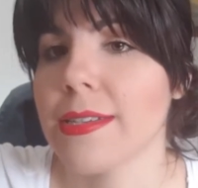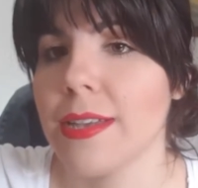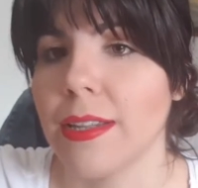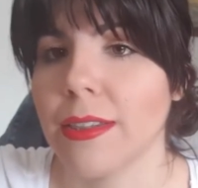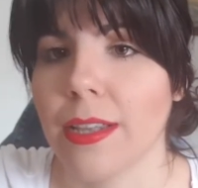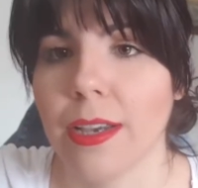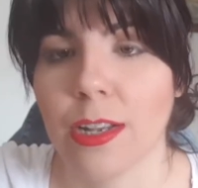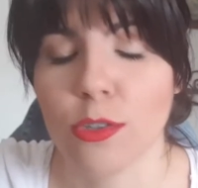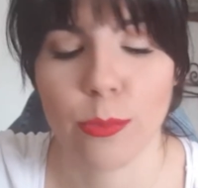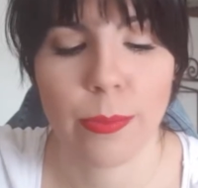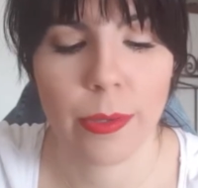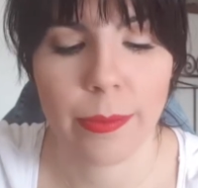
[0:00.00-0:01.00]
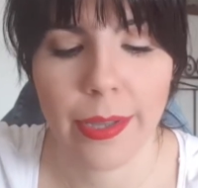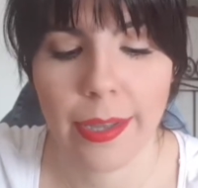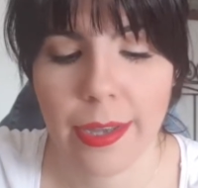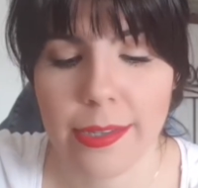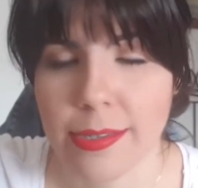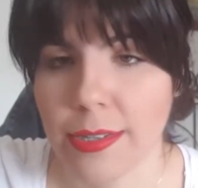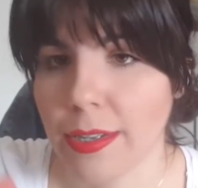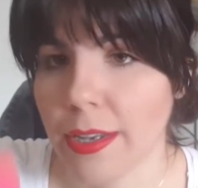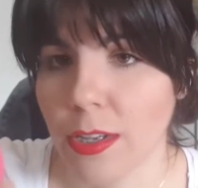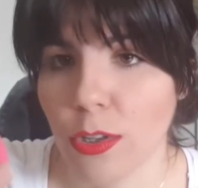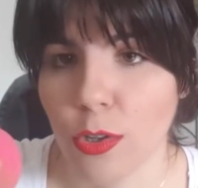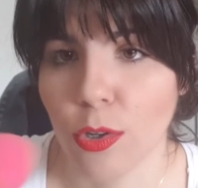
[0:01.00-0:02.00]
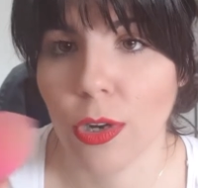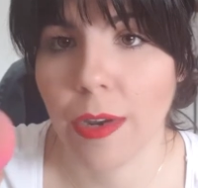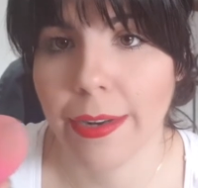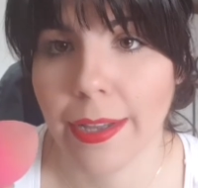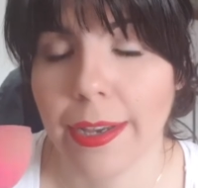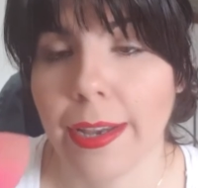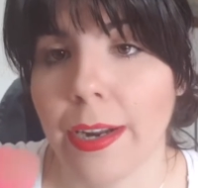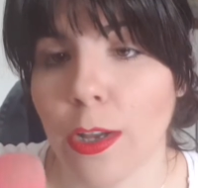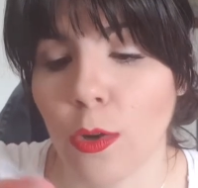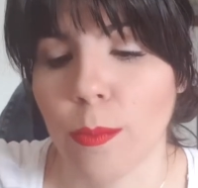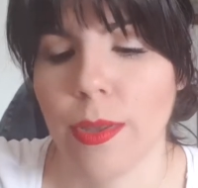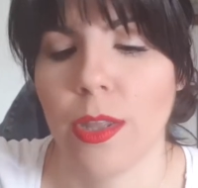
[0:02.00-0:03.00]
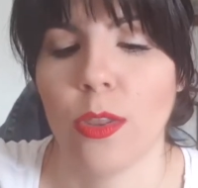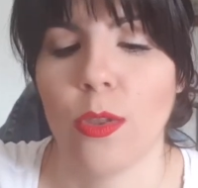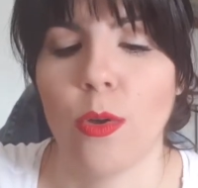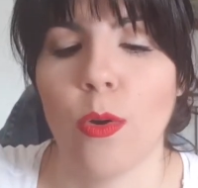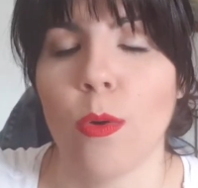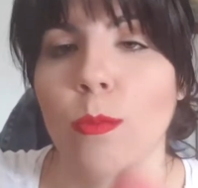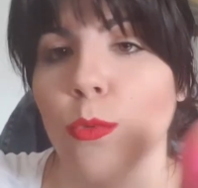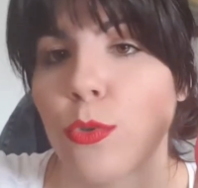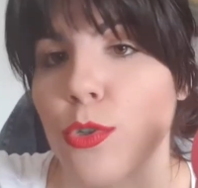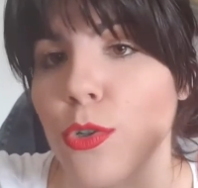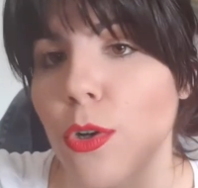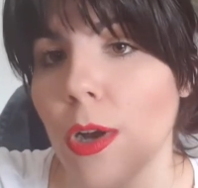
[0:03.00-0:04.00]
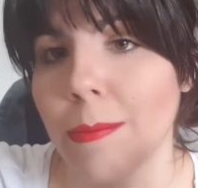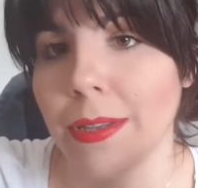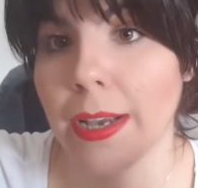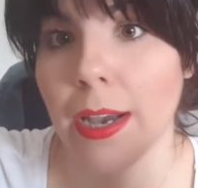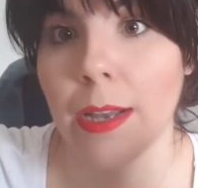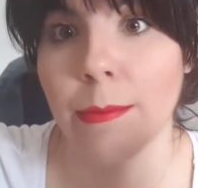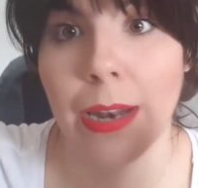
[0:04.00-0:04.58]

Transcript: se integra súper bien, así que yo la verdad es que recomiendo mucho aplicar